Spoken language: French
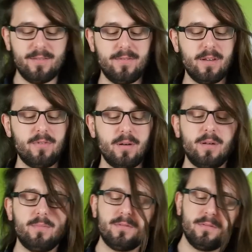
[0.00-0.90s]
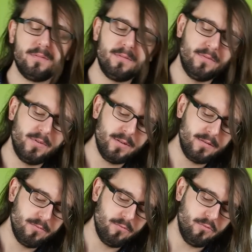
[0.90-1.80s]
Viens voir maman.
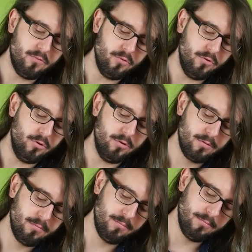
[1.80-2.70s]
Viens, viens.